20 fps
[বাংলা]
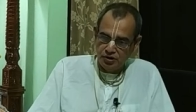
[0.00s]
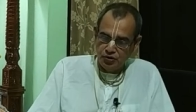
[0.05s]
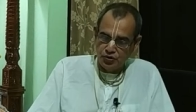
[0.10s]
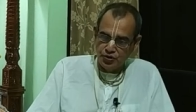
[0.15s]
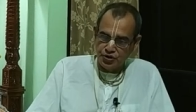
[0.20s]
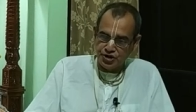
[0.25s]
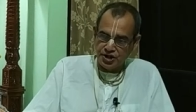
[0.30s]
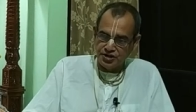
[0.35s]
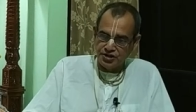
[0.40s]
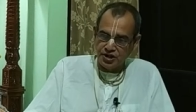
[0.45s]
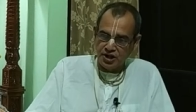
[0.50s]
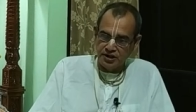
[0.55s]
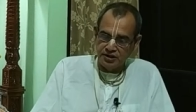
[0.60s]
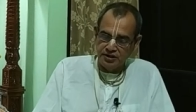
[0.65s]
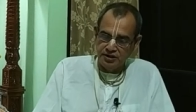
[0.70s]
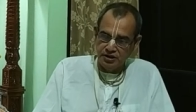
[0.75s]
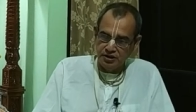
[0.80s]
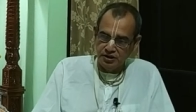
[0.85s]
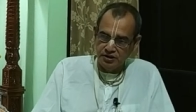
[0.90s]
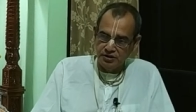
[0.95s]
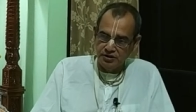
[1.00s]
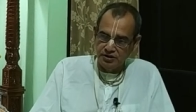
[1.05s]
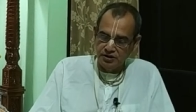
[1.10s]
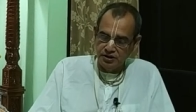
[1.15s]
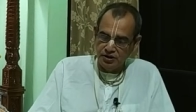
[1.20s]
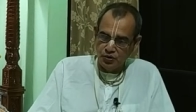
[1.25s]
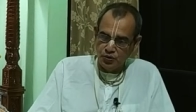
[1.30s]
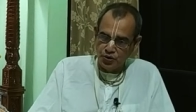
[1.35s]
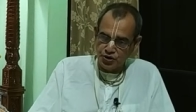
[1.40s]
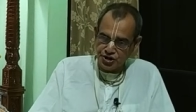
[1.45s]
খোসা ছাড়িয়ে
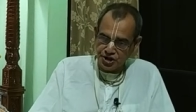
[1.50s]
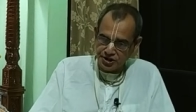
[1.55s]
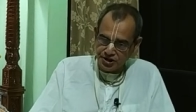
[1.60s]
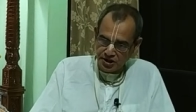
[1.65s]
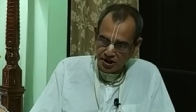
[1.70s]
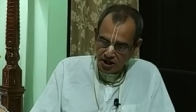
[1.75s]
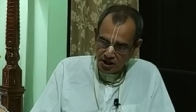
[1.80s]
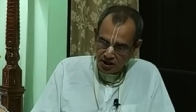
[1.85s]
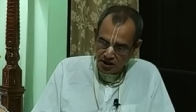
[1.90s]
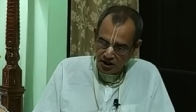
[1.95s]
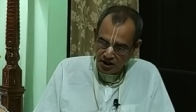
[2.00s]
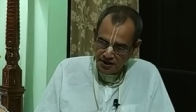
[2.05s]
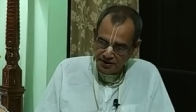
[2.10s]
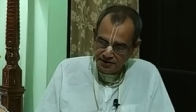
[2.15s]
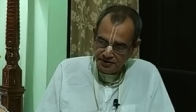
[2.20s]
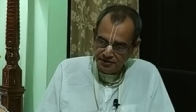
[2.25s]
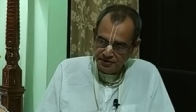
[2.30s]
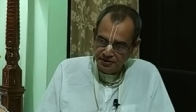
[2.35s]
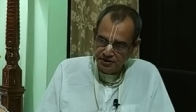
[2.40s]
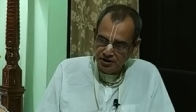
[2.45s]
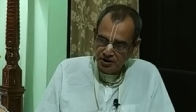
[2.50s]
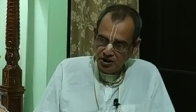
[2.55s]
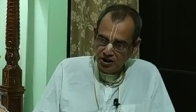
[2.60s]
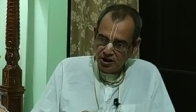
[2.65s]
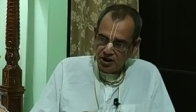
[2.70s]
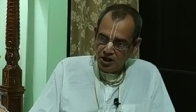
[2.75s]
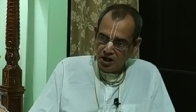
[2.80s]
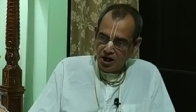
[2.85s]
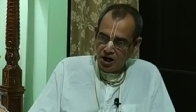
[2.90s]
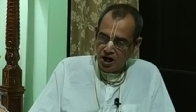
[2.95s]
তিনি খোসাটা রাখলেন
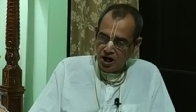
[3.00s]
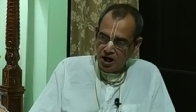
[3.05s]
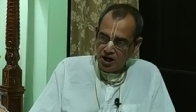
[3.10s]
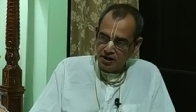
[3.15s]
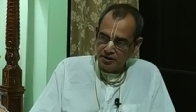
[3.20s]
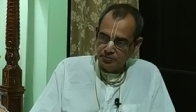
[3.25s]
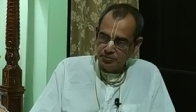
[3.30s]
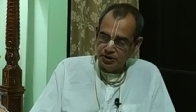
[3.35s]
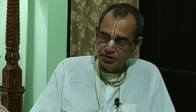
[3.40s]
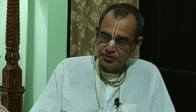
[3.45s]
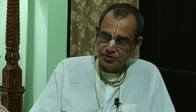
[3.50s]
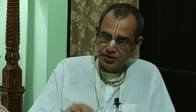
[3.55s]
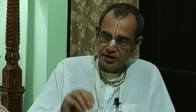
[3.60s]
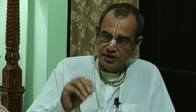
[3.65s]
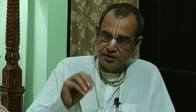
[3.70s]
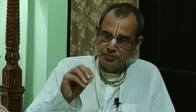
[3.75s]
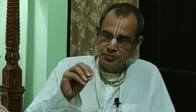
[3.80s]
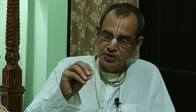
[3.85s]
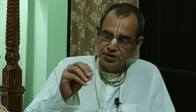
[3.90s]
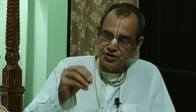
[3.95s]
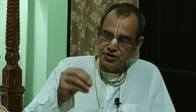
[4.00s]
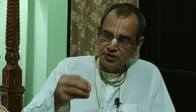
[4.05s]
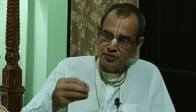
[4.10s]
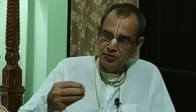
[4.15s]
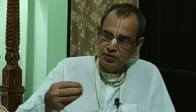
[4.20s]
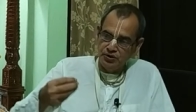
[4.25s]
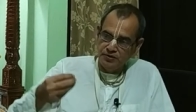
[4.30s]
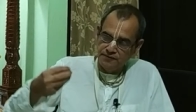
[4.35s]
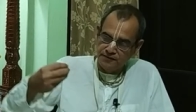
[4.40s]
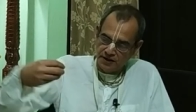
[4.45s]
আর ভেতরের
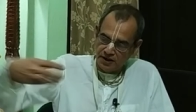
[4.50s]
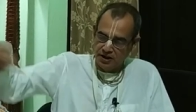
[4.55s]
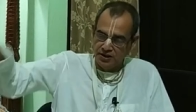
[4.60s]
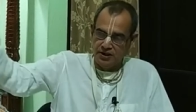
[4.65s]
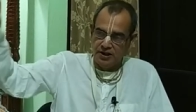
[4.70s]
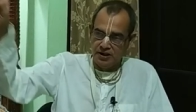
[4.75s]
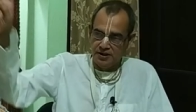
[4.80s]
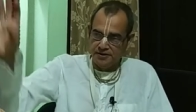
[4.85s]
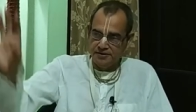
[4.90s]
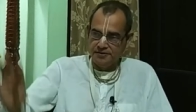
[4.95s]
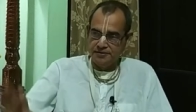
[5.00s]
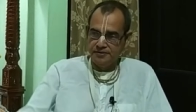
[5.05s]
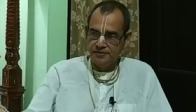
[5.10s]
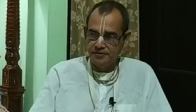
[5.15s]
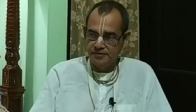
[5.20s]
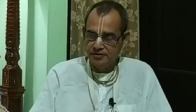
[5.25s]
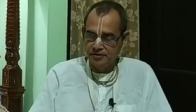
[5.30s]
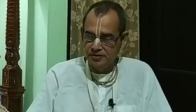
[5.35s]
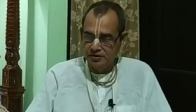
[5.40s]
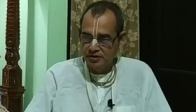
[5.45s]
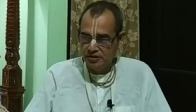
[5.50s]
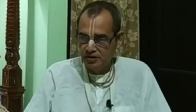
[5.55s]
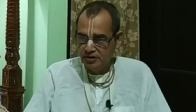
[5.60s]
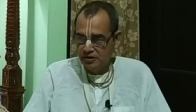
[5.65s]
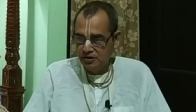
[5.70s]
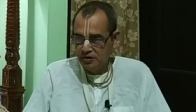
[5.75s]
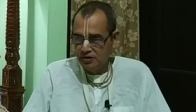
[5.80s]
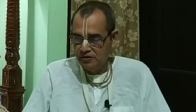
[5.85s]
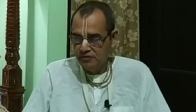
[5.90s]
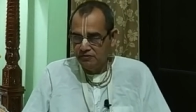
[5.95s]
বিচিগুলি ফেলে দিলেন
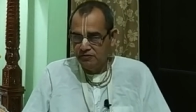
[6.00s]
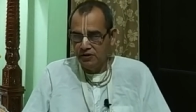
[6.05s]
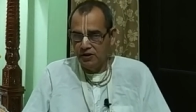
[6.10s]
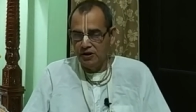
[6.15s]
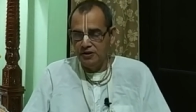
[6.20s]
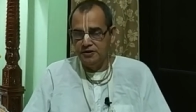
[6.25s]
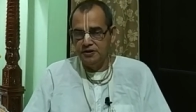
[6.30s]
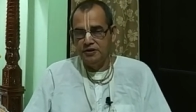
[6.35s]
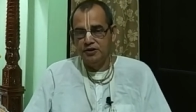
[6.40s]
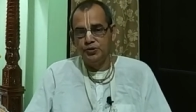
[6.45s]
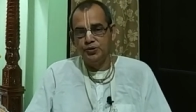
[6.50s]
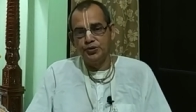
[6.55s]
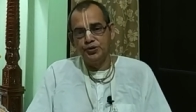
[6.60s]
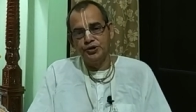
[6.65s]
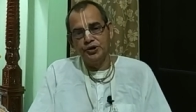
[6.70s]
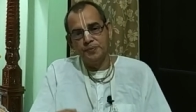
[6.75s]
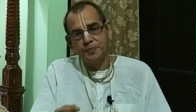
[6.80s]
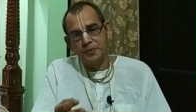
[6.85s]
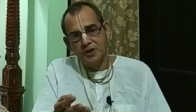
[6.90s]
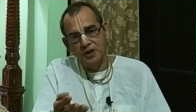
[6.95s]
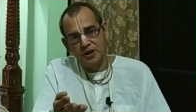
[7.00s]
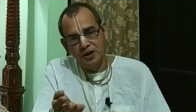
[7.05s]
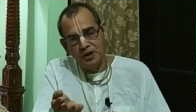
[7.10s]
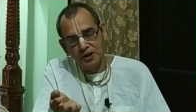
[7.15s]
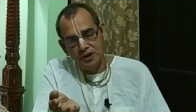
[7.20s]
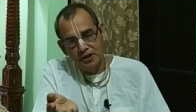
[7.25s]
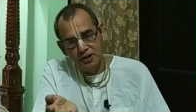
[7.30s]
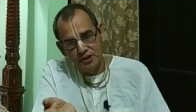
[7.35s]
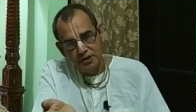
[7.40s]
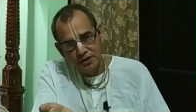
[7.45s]
ফেলে দিয়ে গুরুদেবকে
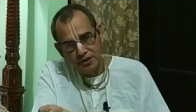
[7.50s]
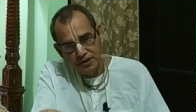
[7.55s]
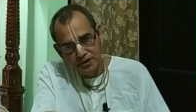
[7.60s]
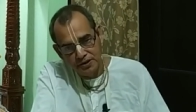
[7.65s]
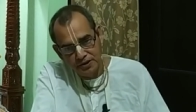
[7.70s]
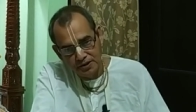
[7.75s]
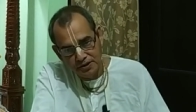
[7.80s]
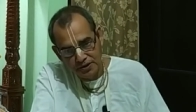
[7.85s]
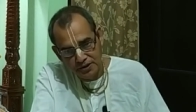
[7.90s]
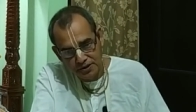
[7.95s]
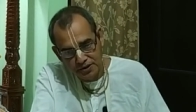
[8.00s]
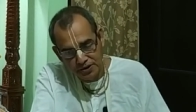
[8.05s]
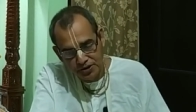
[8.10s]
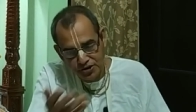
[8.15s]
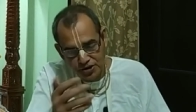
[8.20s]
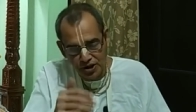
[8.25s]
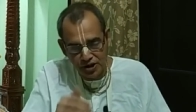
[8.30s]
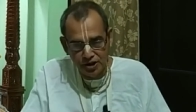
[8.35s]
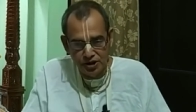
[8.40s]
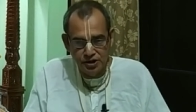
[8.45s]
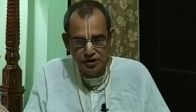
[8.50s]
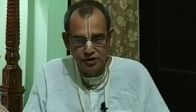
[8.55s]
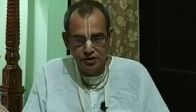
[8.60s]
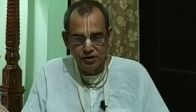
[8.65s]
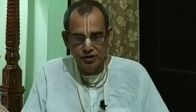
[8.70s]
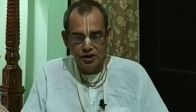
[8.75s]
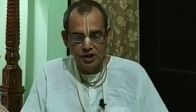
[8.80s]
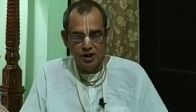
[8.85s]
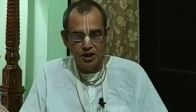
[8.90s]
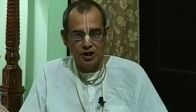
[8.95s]
সেই
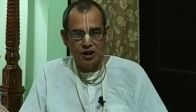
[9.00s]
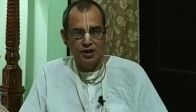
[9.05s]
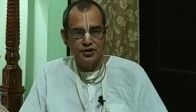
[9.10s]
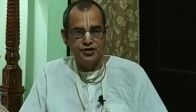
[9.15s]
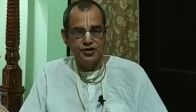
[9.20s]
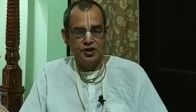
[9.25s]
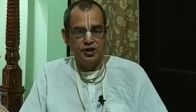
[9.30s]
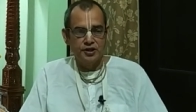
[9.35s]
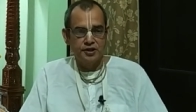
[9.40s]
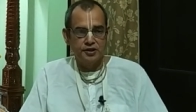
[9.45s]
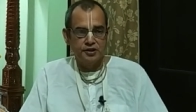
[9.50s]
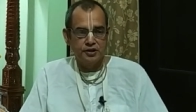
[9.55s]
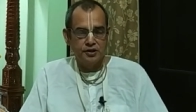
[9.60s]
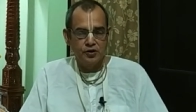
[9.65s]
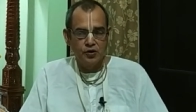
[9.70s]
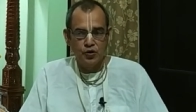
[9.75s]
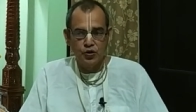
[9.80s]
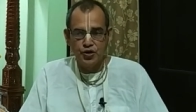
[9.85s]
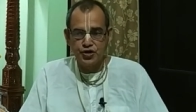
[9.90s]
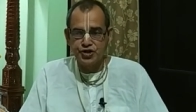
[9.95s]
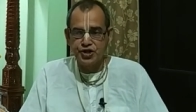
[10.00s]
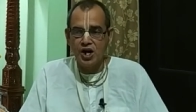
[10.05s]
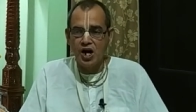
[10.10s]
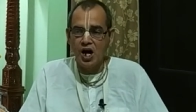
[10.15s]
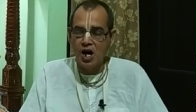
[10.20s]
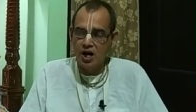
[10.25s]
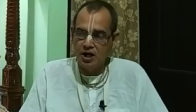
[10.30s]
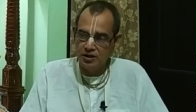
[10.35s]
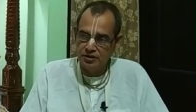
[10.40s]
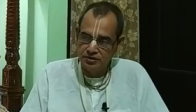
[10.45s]
এলাচের খোসা
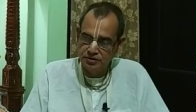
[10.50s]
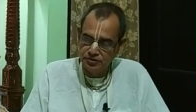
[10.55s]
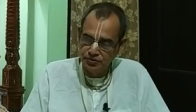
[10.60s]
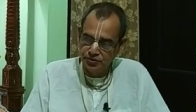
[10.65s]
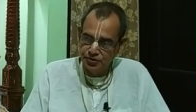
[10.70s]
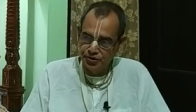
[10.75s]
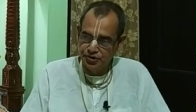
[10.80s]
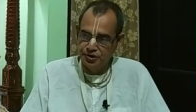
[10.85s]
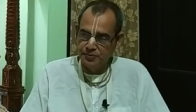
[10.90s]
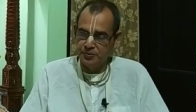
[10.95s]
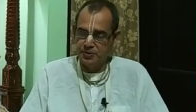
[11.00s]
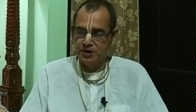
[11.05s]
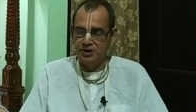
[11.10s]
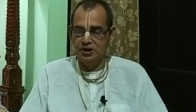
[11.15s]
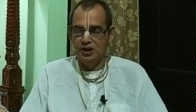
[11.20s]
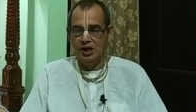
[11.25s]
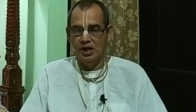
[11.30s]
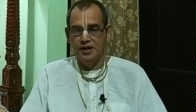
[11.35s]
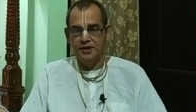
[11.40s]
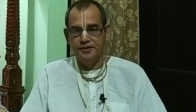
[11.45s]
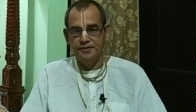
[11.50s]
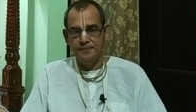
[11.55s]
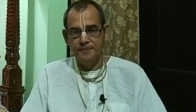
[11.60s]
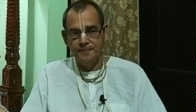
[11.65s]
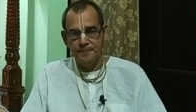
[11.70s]
গুরুদেবকে দিলেন